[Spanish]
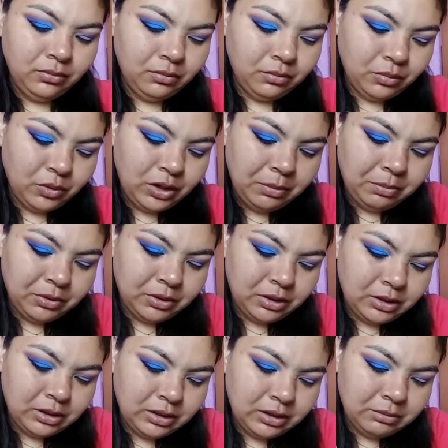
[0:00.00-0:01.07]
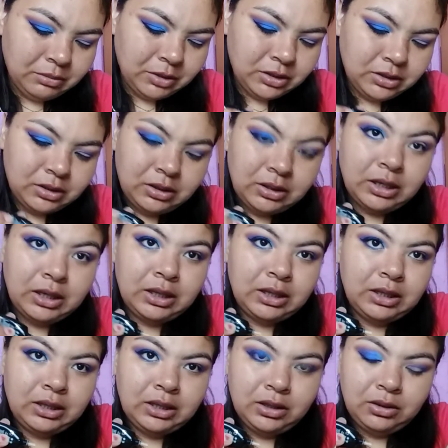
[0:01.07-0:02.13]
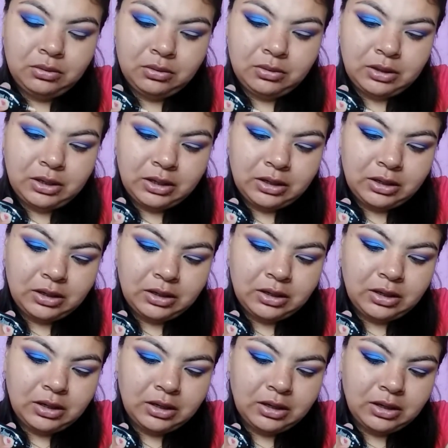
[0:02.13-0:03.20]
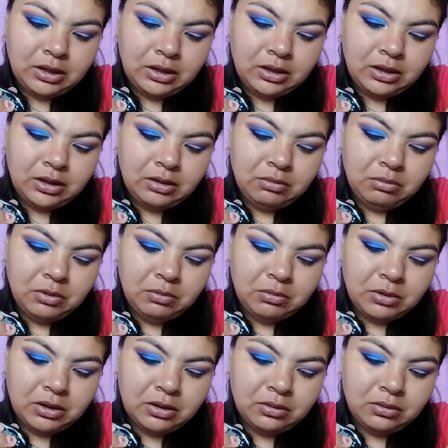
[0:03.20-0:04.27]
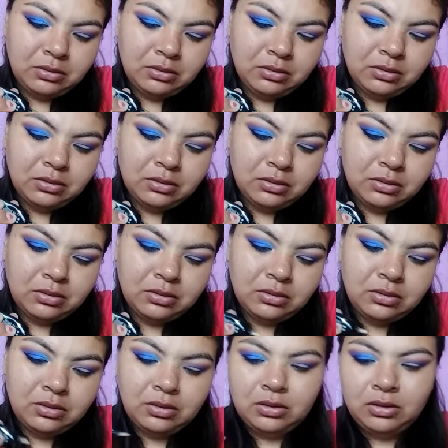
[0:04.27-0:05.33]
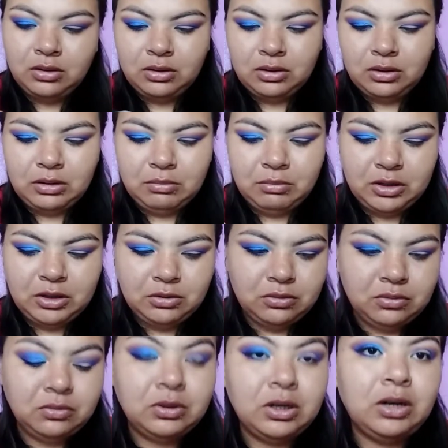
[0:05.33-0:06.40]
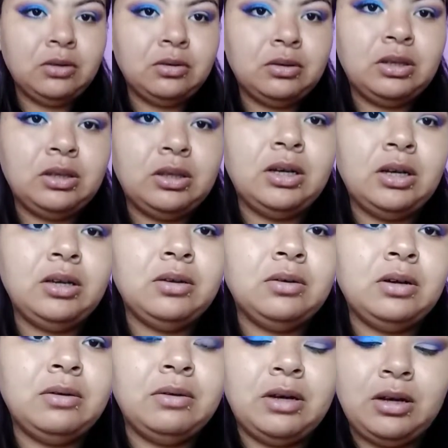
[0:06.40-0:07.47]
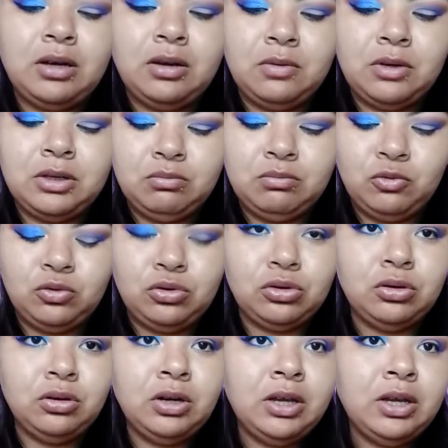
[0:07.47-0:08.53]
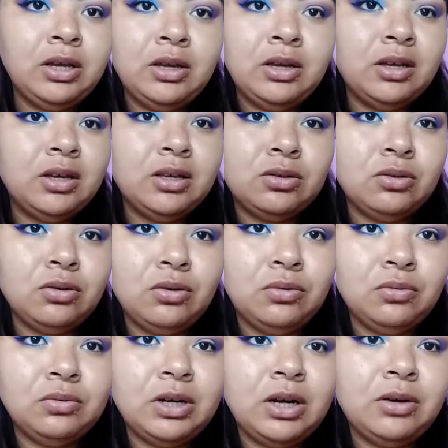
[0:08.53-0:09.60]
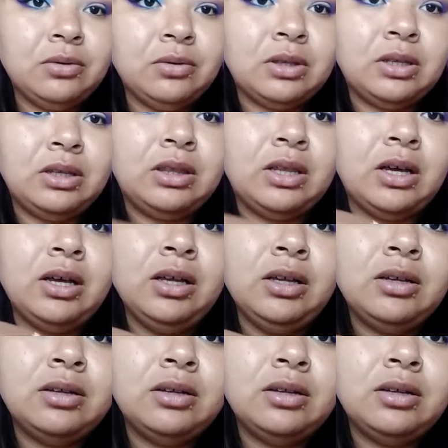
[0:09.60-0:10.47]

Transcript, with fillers: Voy a poner nada más tantitito aquí en mi mano. Nada más una gotita. Quiero que vean que no es mucho. Es solo una gotita.